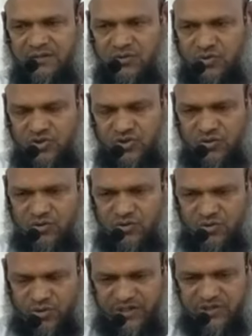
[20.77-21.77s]
গোসল
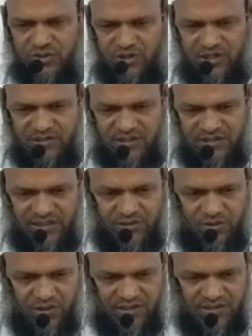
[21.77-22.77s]
করে সলাত
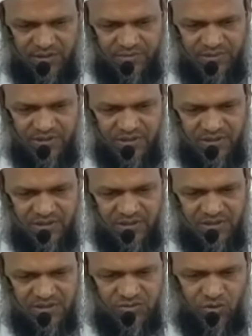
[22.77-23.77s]
আদায় করা যাবে
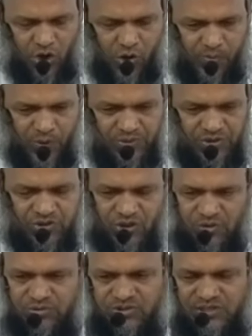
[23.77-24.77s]
অপবিত্র
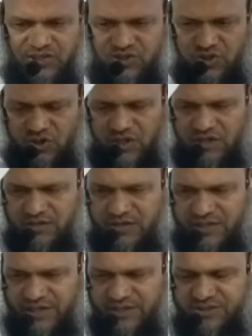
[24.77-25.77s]
অবস্থায় সকাল
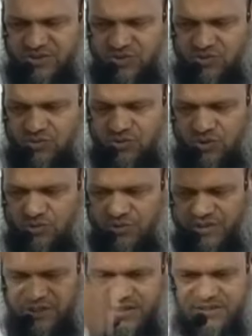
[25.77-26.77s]
হয়ে গেছে সূর্য
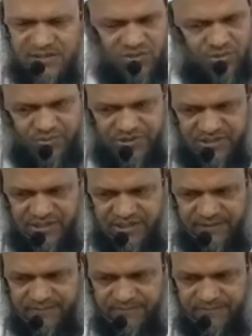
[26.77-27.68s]
উঠে গেছে সমস্যা নেই